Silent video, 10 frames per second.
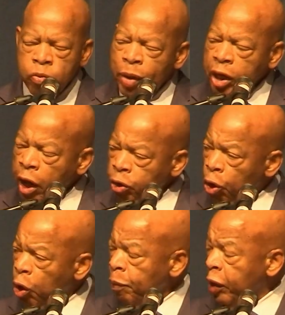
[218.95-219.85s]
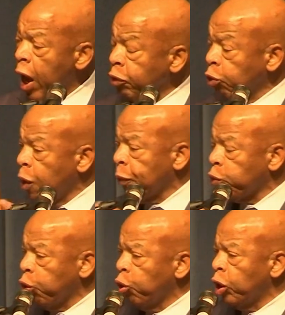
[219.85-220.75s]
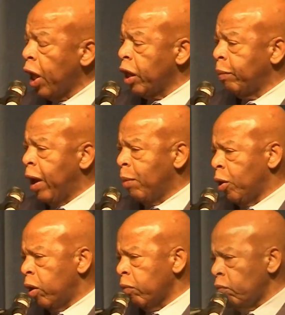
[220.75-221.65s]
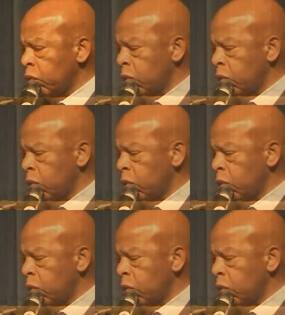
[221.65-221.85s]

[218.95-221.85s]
Fayetteville vào hôm thứ Sáu 19 tháng 10.